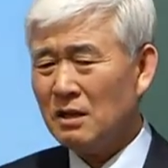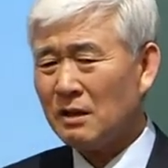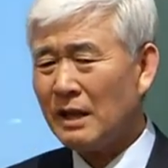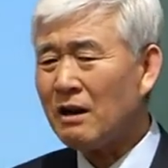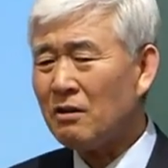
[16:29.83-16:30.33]

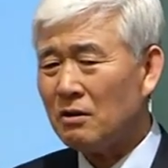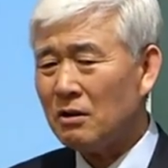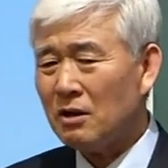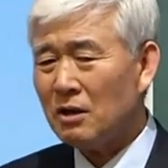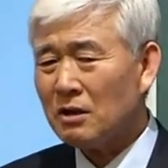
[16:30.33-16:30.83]
나를
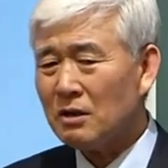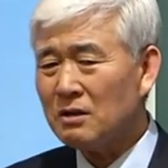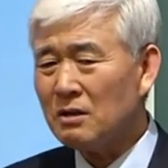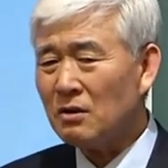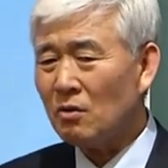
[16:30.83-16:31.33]

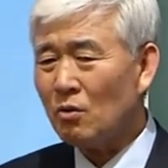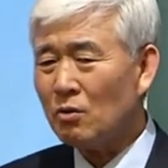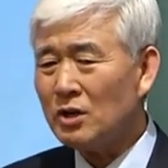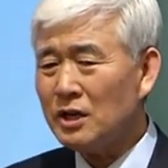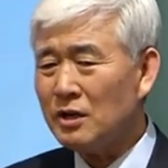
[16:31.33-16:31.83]

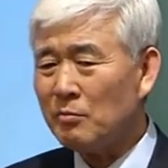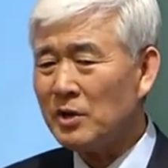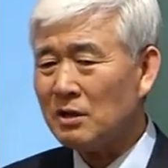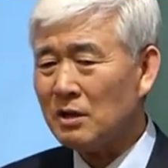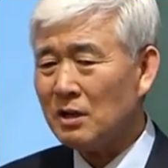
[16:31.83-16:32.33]

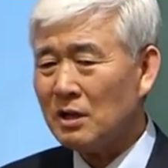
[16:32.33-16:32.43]
끌어올리려면